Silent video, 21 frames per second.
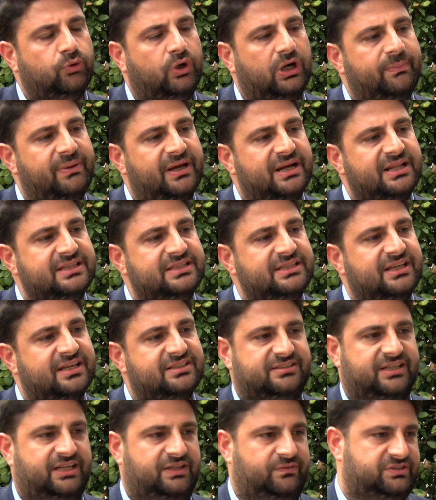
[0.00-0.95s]
bu haber niye
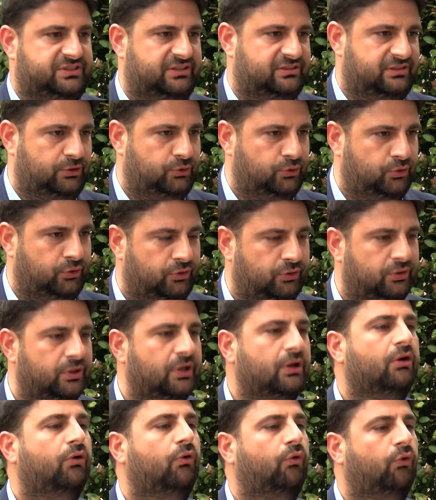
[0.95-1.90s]
servis ediliyor?
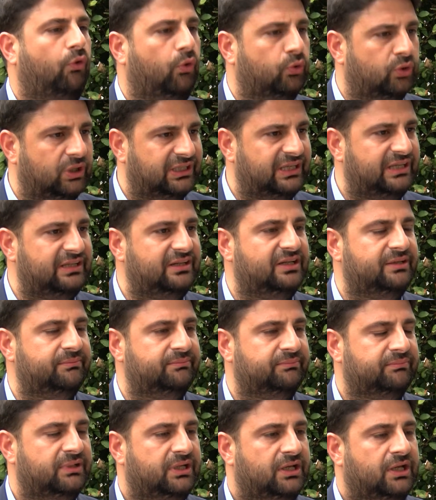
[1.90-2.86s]
Ona gelelim.
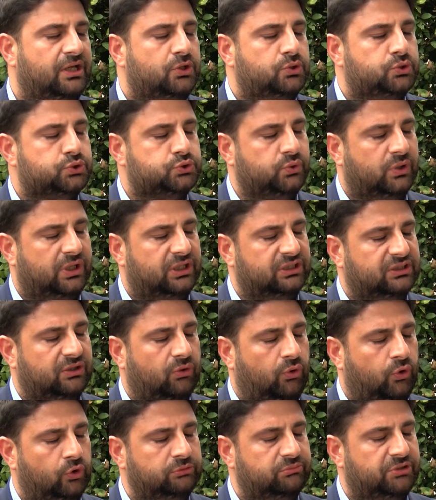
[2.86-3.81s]
Şu anda
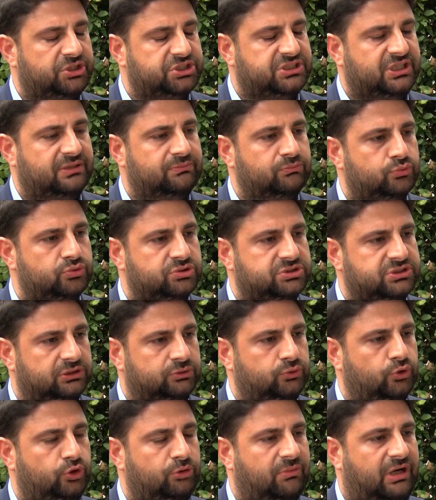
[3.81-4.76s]
15 Temmuz
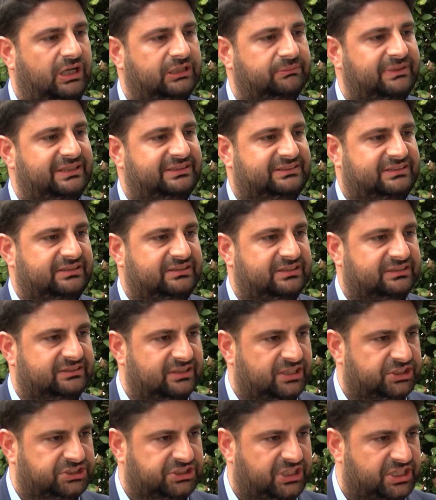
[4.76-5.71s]
yıl dönümü anma
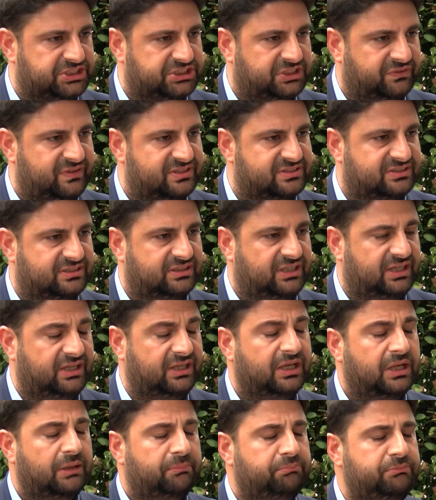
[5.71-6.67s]
etkinlikleri
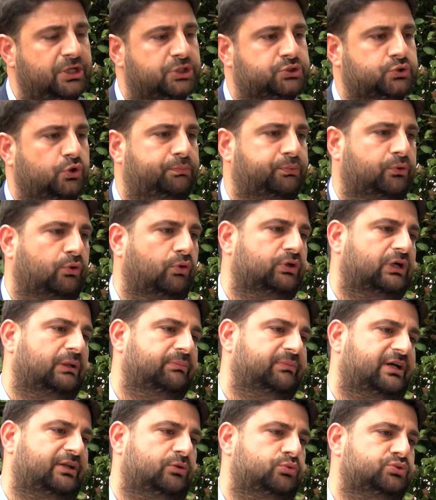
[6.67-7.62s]
çerçevesinde birçok
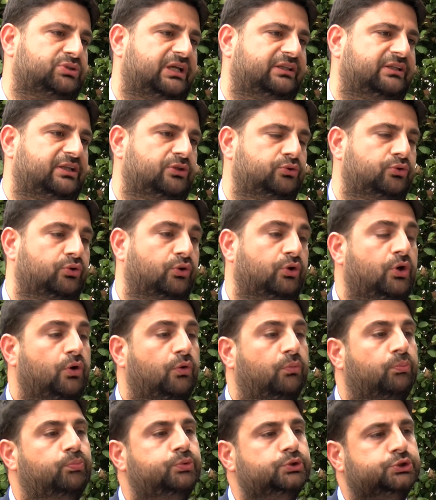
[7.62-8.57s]
programlar düzenleniyor.
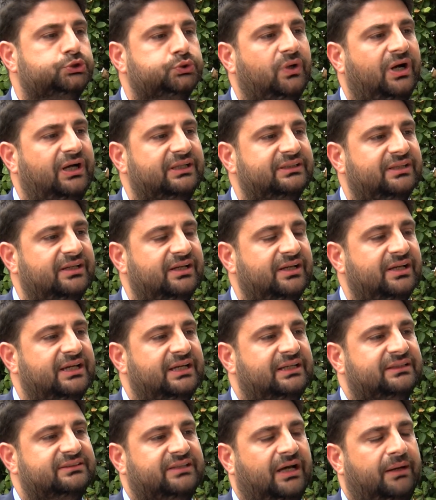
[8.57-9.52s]
Bu şu anda
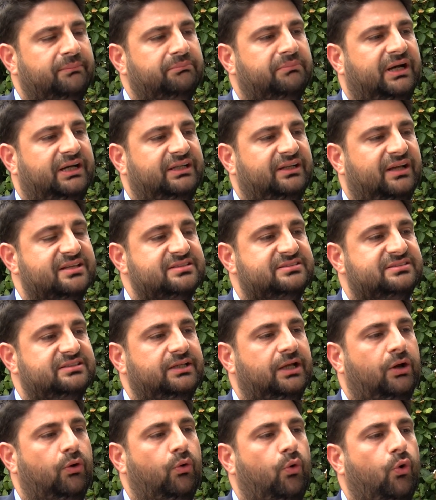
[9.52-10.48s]
tam
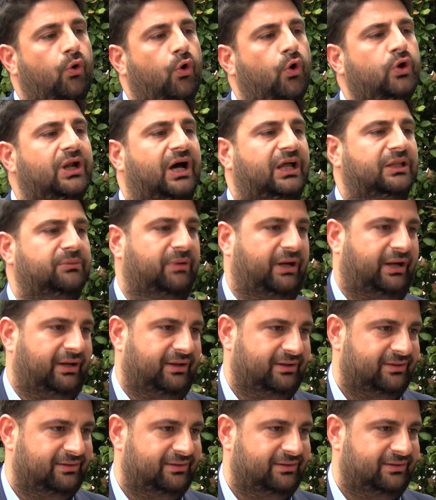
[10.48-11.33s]
manasıyla ön alma